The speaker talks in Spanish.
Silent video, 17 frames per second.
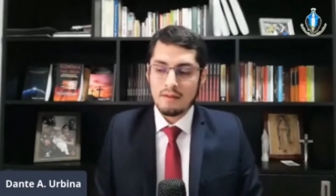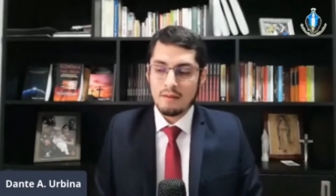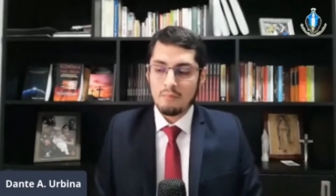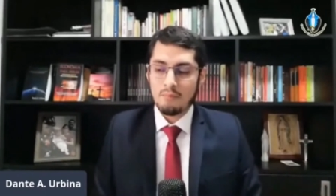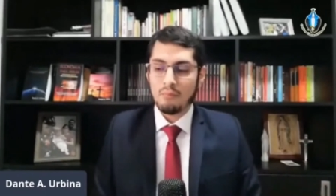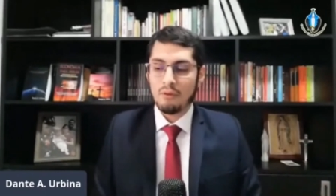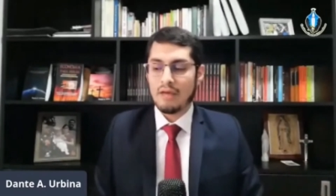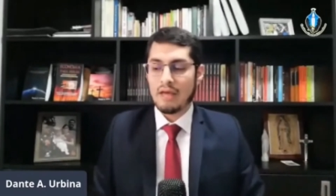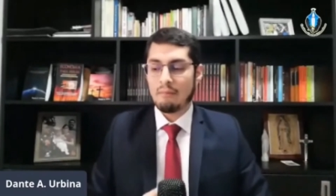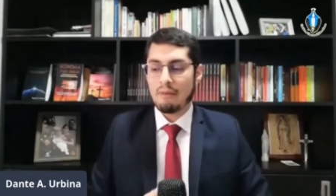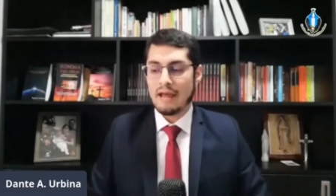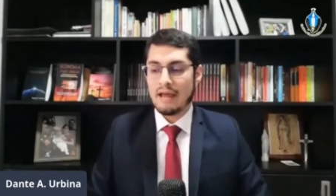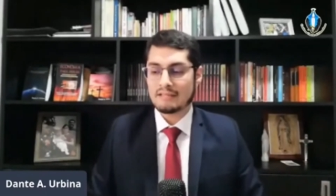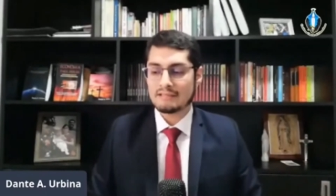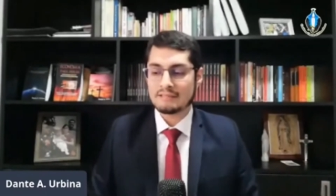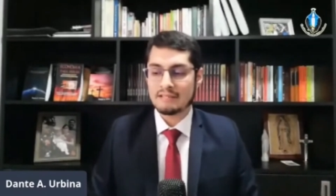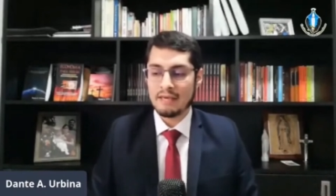Puede
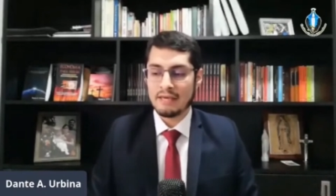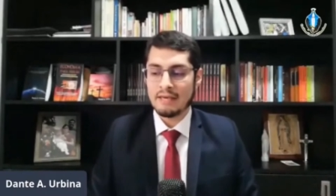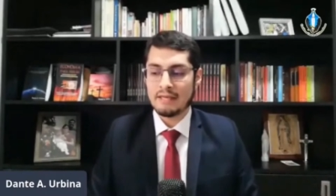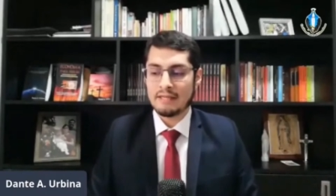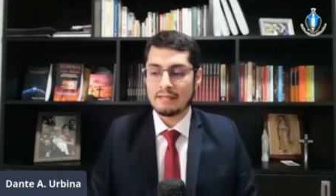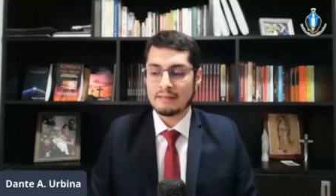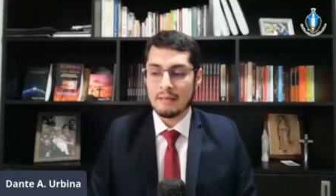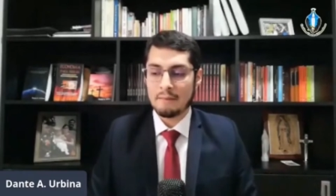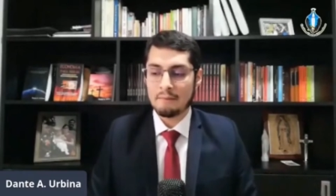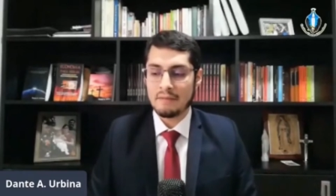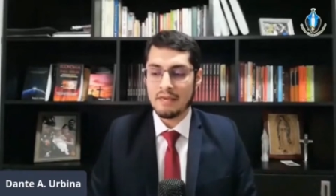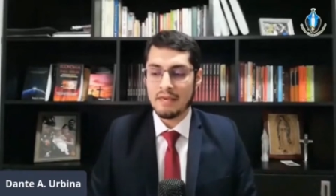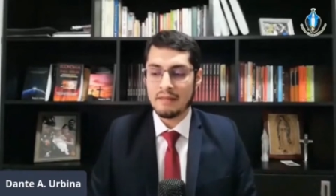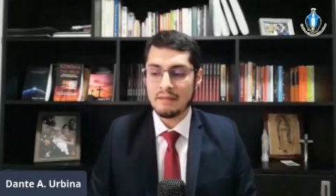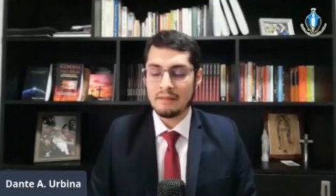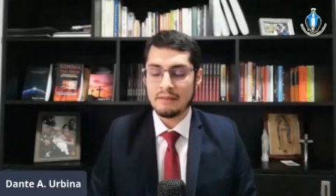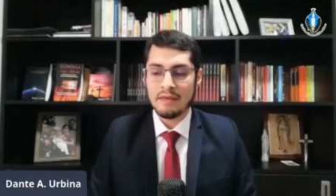hablarse
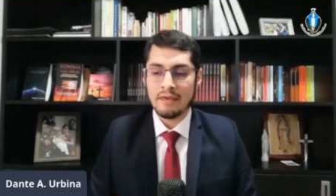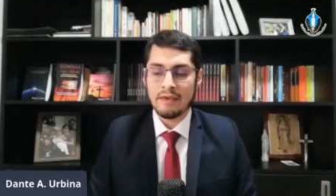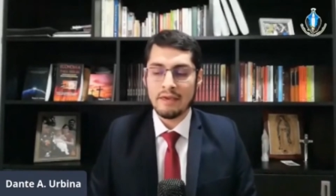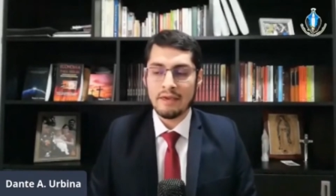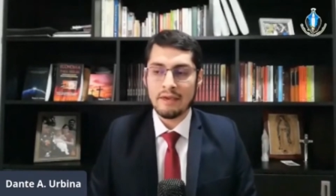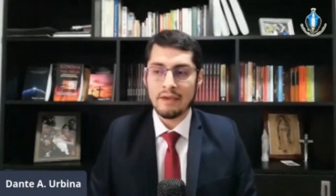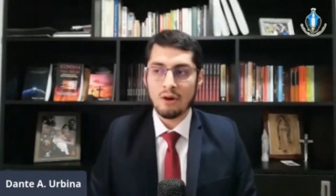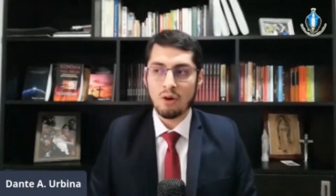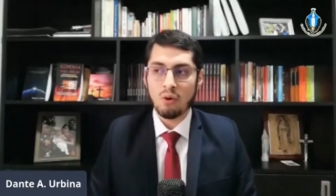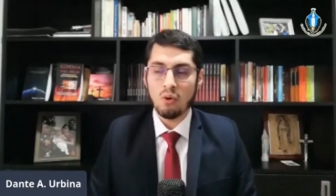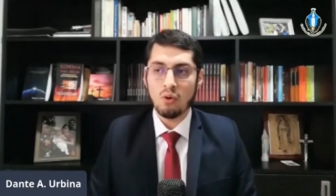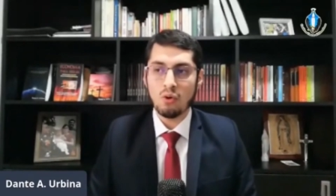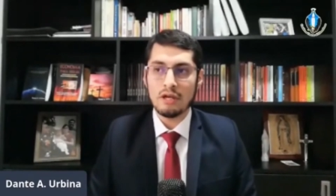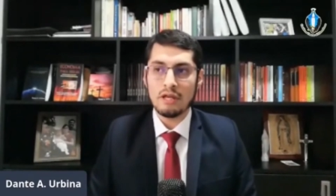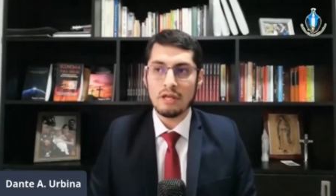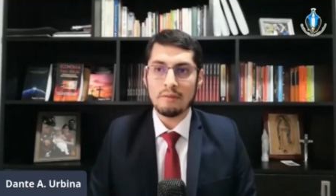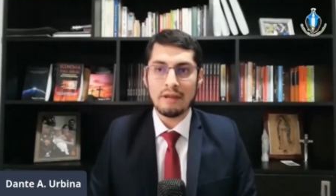también de
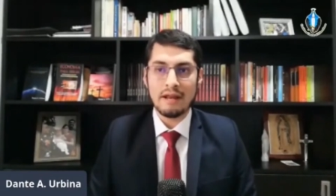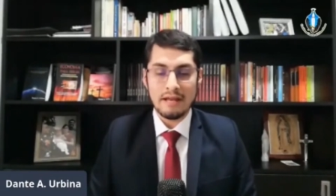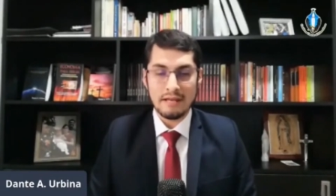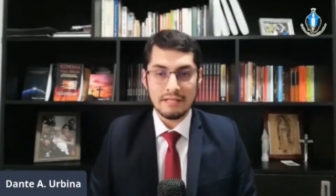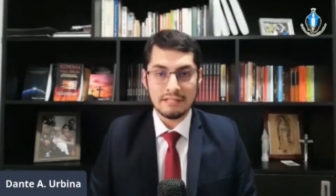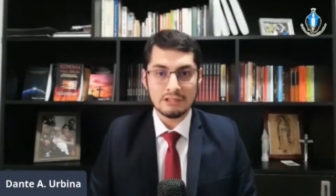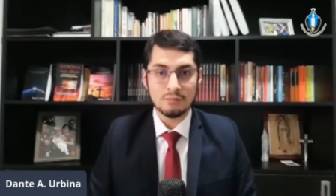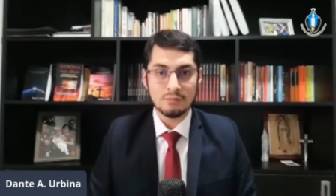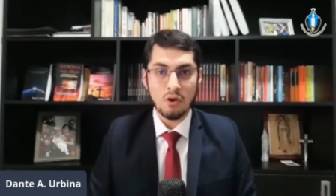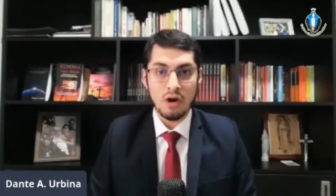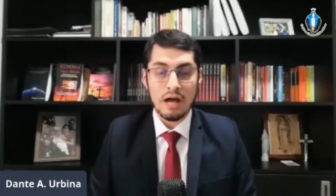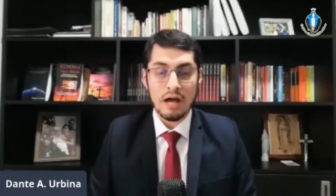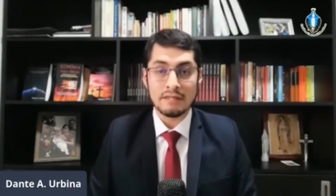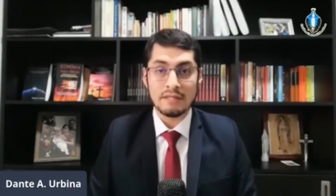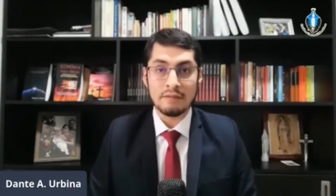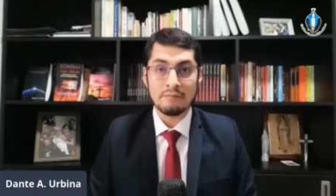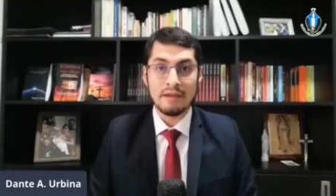un liberalismo
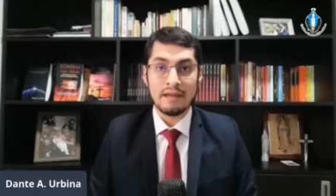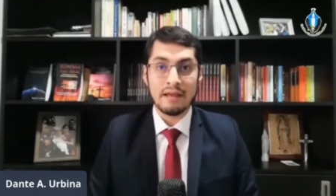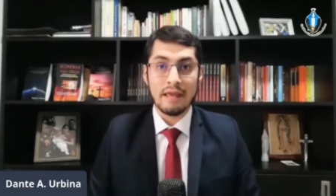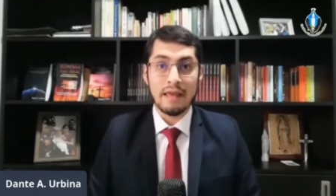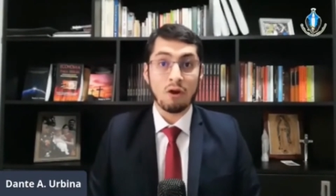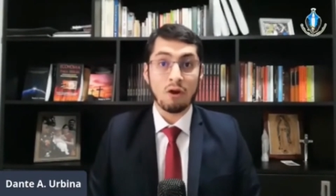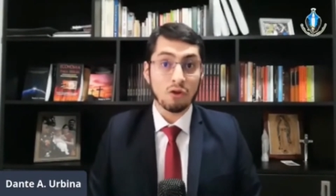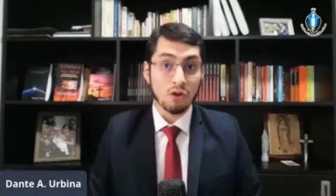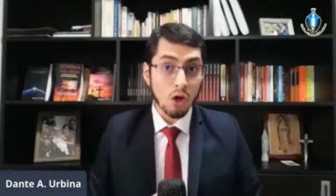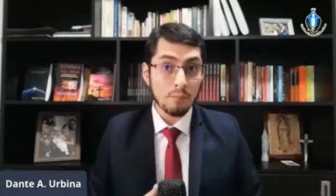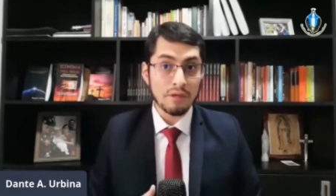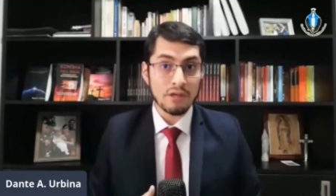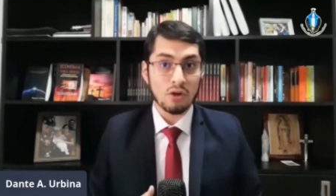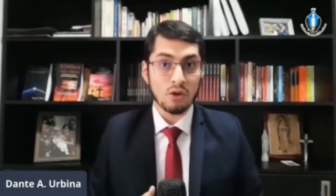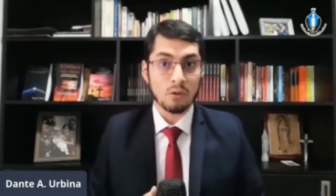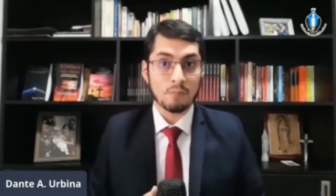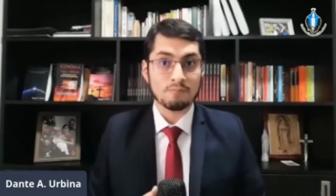a nivel
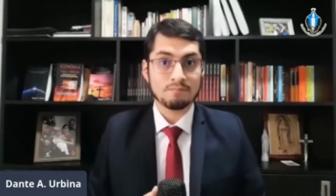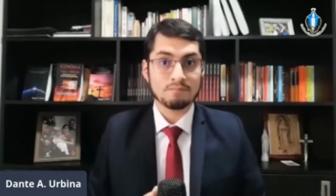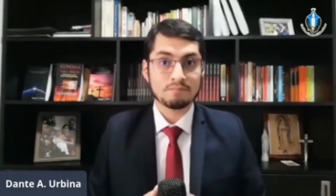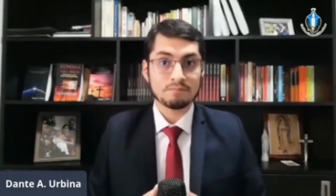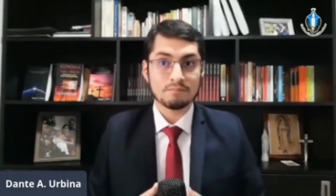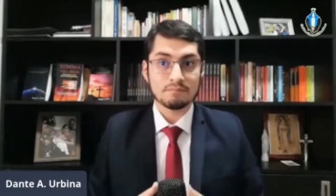económico,